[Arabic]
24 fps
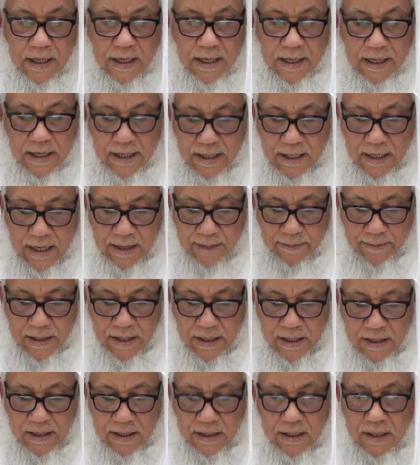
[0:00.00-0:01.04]
آه،
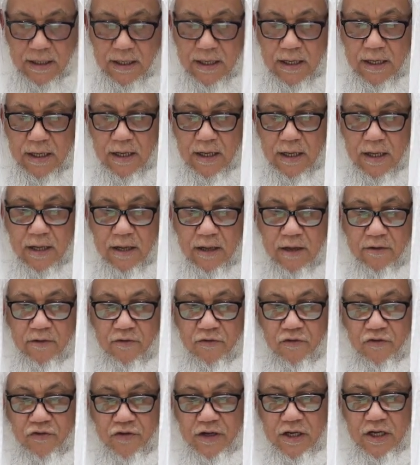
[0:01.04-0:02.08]
كما آه،
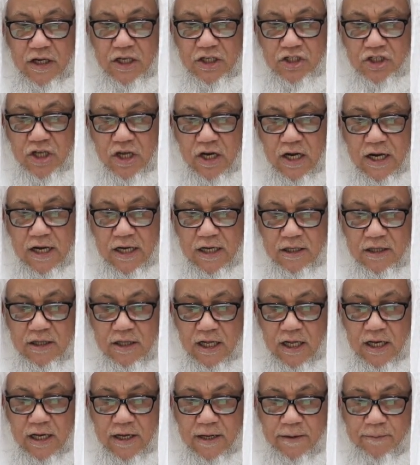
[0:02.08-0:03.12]
في الشرائح
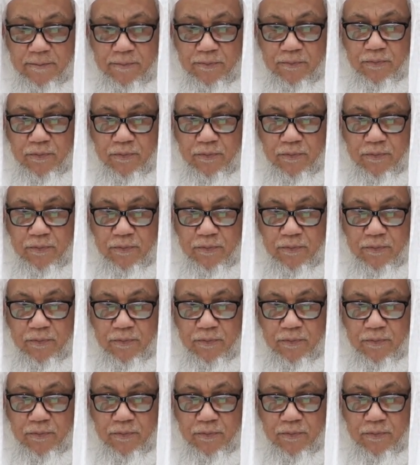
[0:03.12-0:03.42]
التالية